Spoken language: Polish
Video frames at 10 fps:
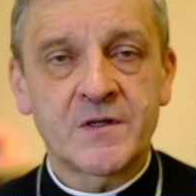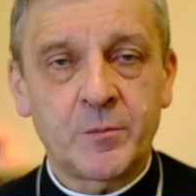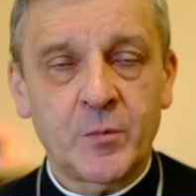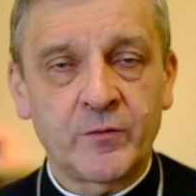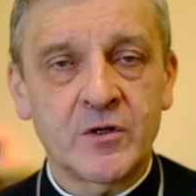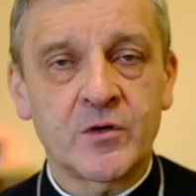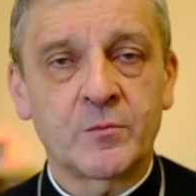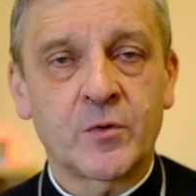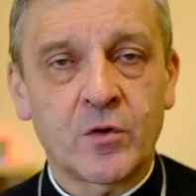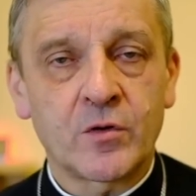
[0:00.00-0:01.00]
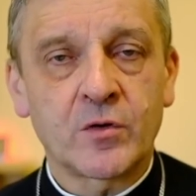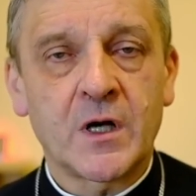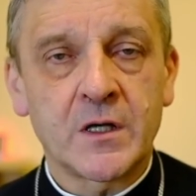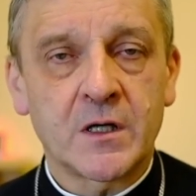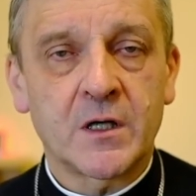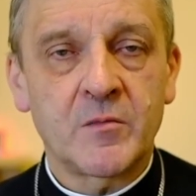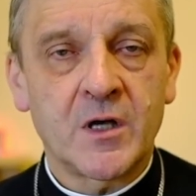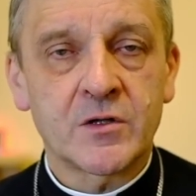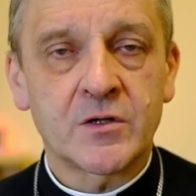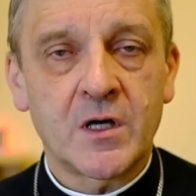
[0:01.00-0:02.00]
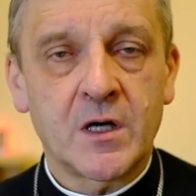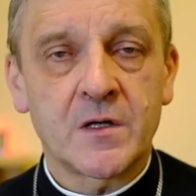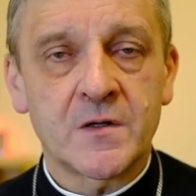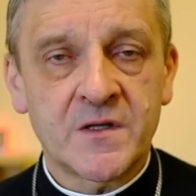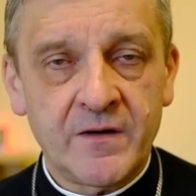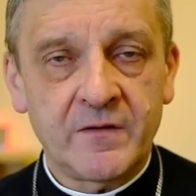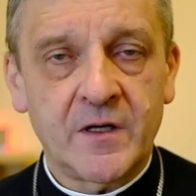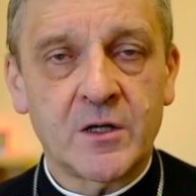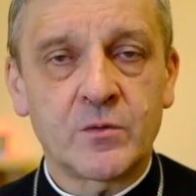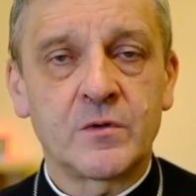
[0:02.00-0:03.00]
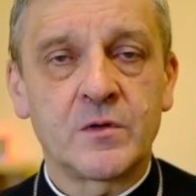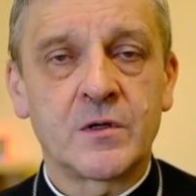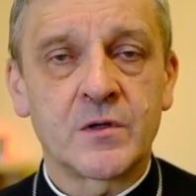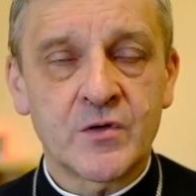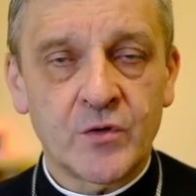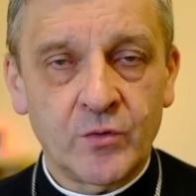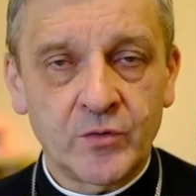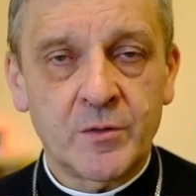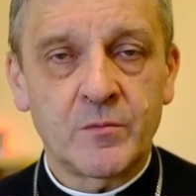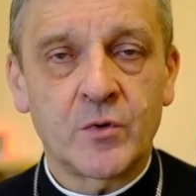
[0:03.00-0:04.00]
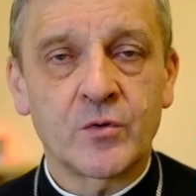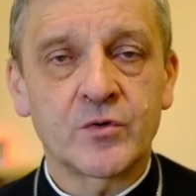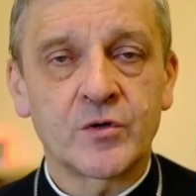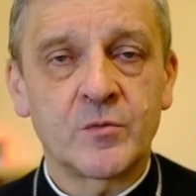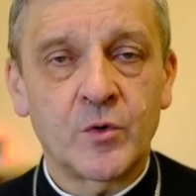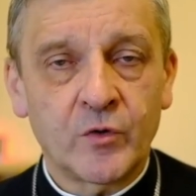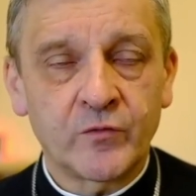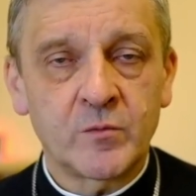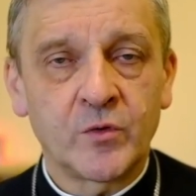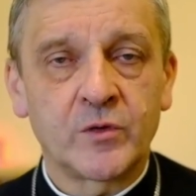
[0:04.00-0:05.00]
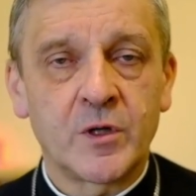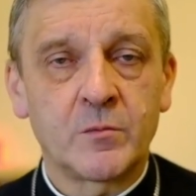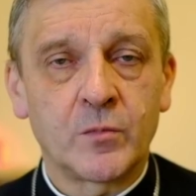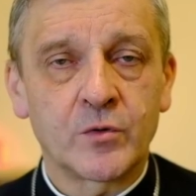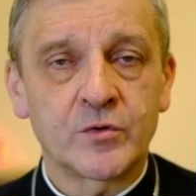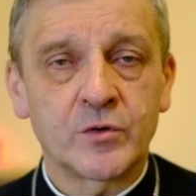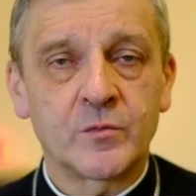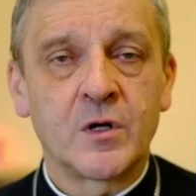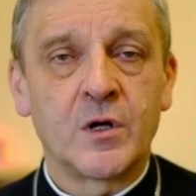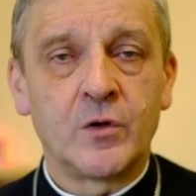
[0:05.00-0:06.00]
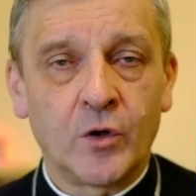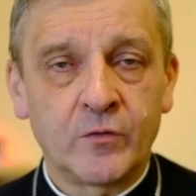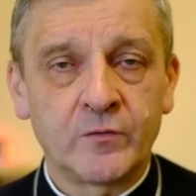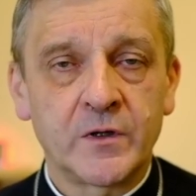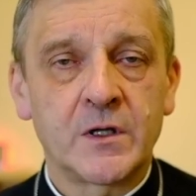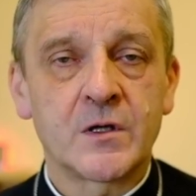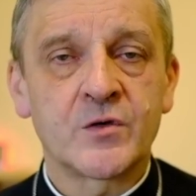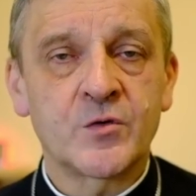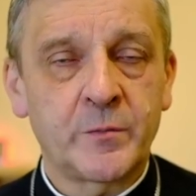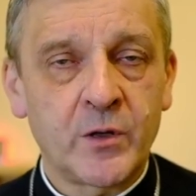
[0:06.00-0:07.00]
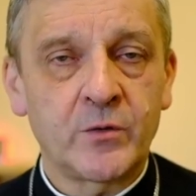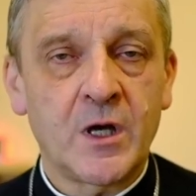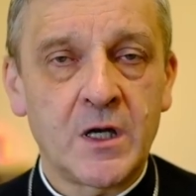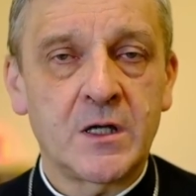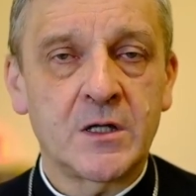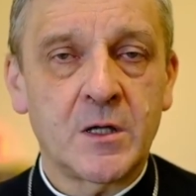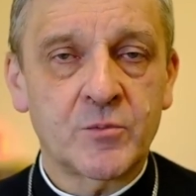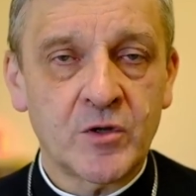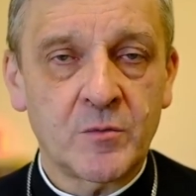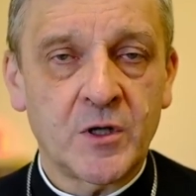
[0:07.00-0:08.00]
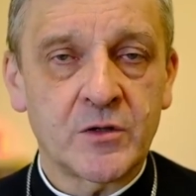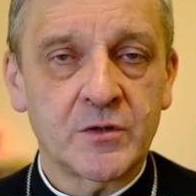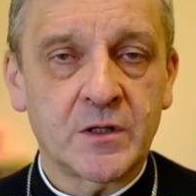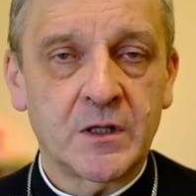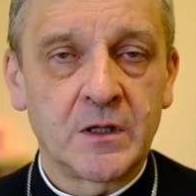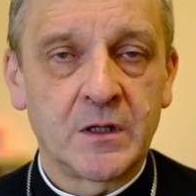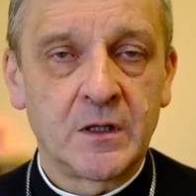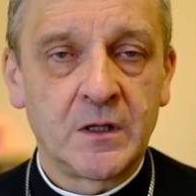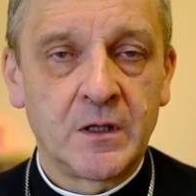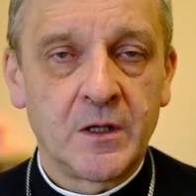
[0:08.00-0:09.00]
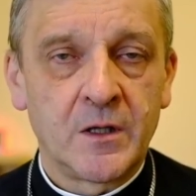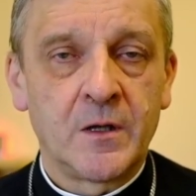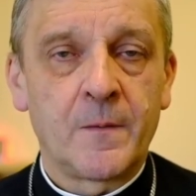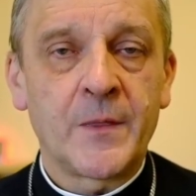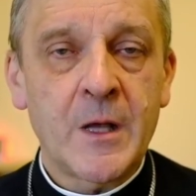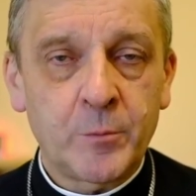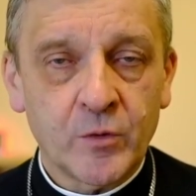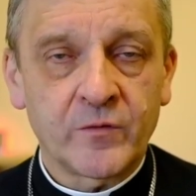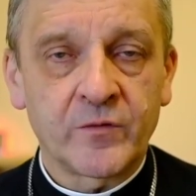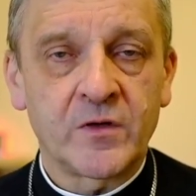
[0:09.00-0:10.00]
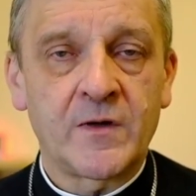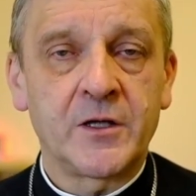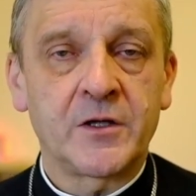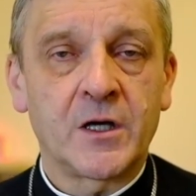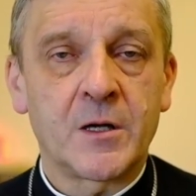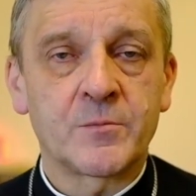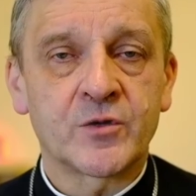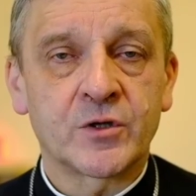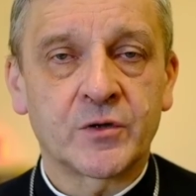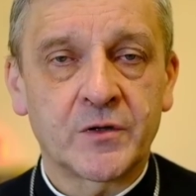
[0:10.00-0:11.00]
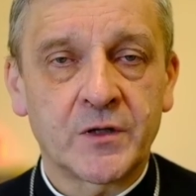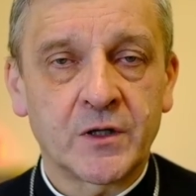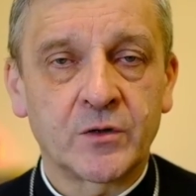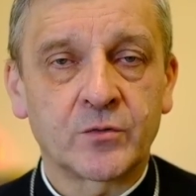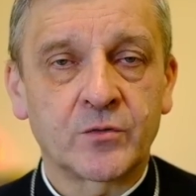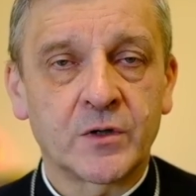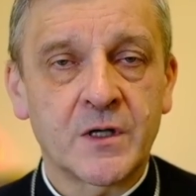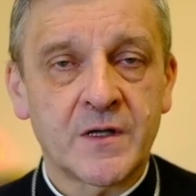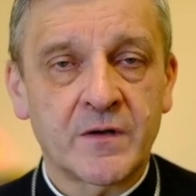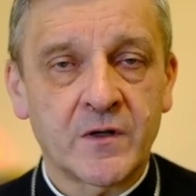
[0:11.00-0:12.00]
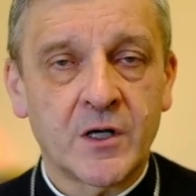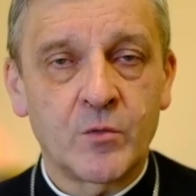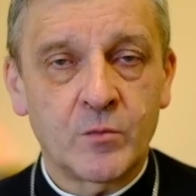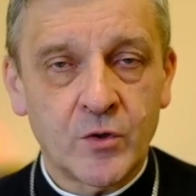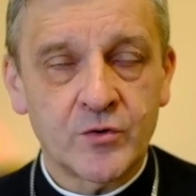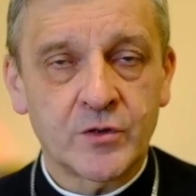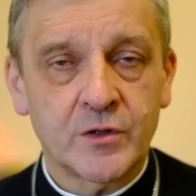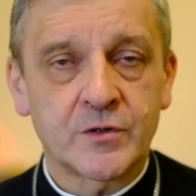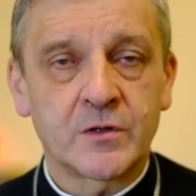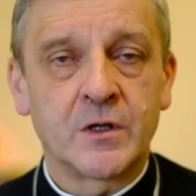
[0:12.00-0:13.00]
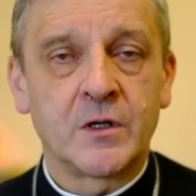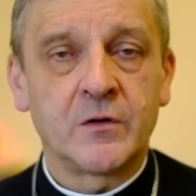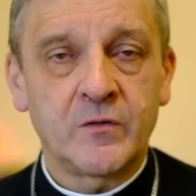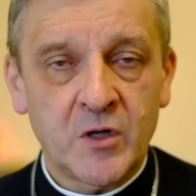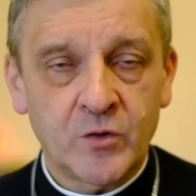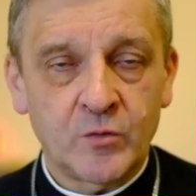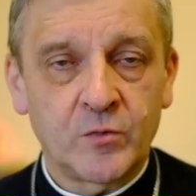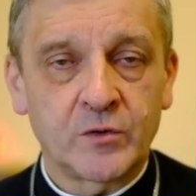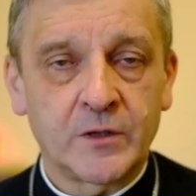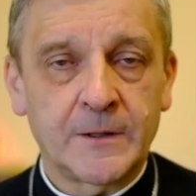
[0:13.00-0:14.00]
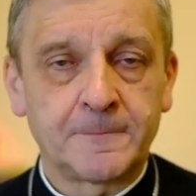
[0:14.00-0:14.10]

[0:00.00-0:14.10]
zapowiedzią proroka Jeremiasza zawarł z ludem Bożym, nowym ludem Bożym, nowe, zupełnie inne przymierze. Nieporównywalnie lepsze od tego, które zawierał Mojżesz w imieniu Boga.